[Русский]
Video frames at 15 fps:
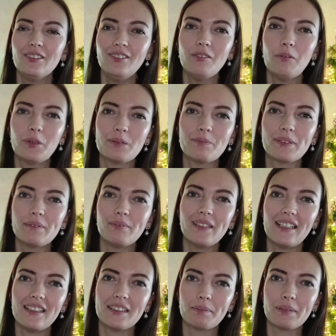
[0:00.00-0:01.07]
Ну и, в общем,
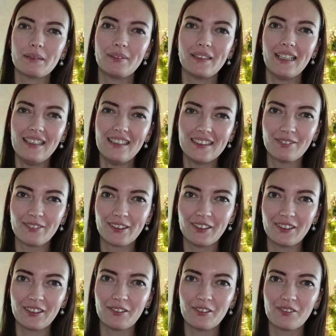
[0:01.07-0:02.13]
посмеялись, посмеялись, в
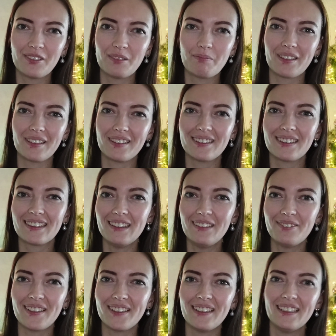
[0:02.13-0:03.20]
итоге он выбрал
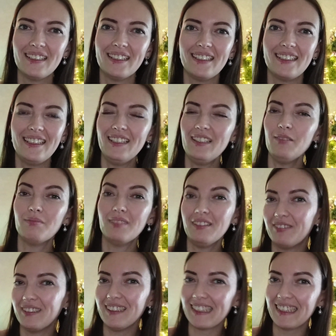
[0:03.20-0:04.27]
цифры, и
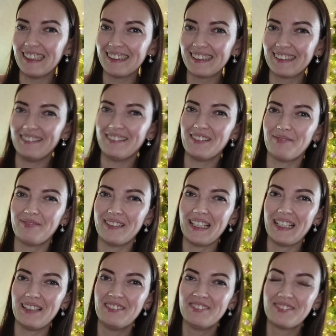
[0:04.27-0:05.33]
мы выиграли 100
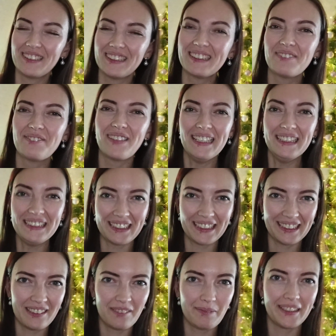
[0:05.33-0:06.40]
рублей. Вроде
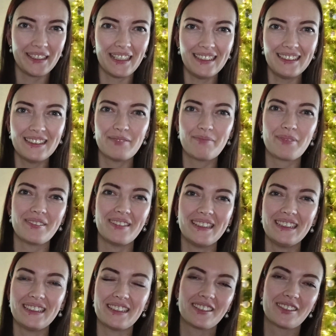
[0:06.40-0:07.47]
мелочи, а так приятно
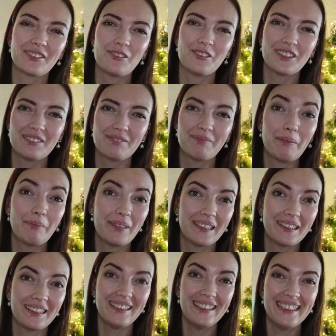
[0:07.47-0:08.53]
проводить этот год
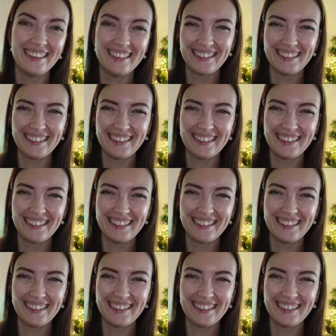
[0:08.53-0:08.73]
победой.